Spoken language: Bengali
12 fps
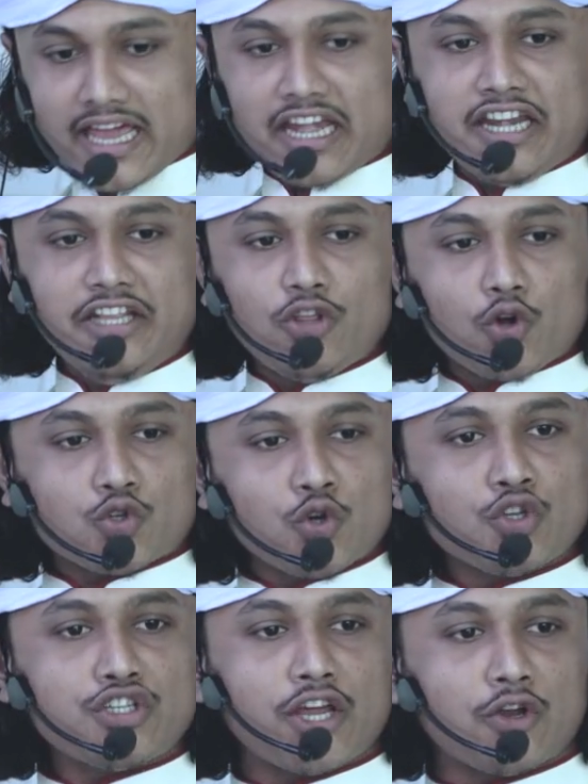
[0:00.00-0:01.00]
এর
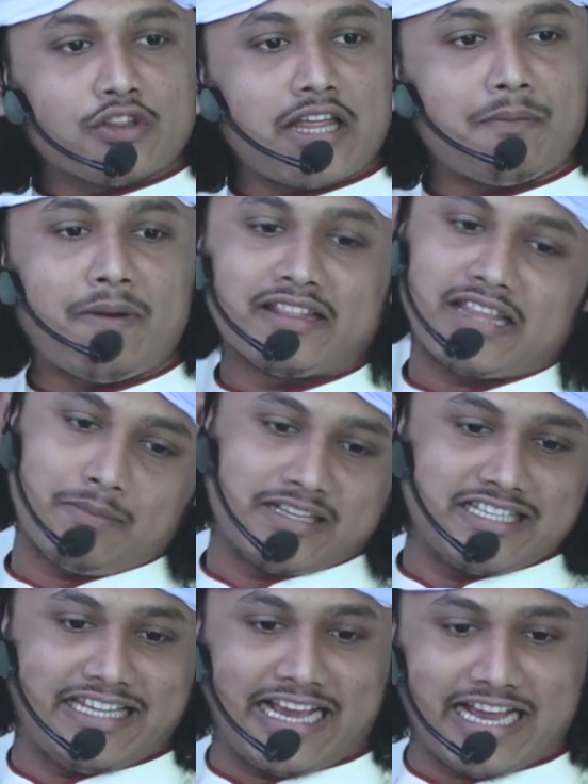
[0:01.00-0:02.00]
নিদর্শন যেন তার বান্দার
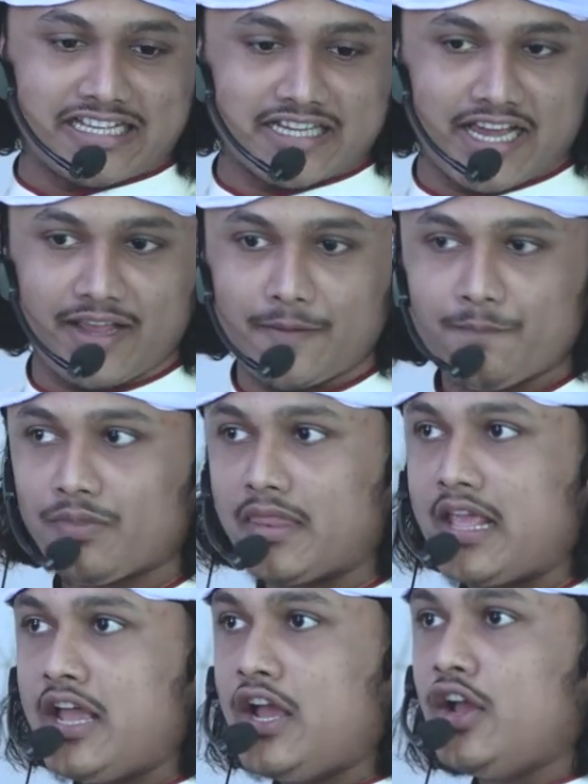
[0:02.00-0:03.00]
মাঝে দেখা যায়
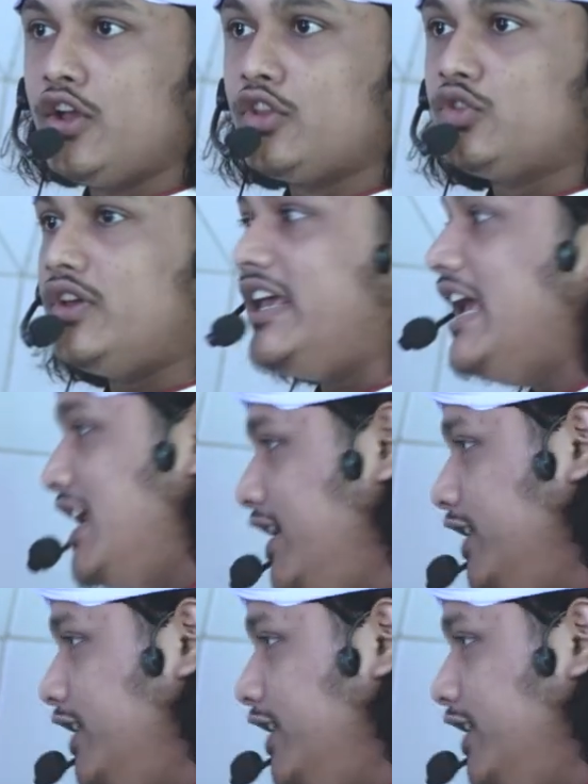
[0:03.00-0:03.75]
তো এই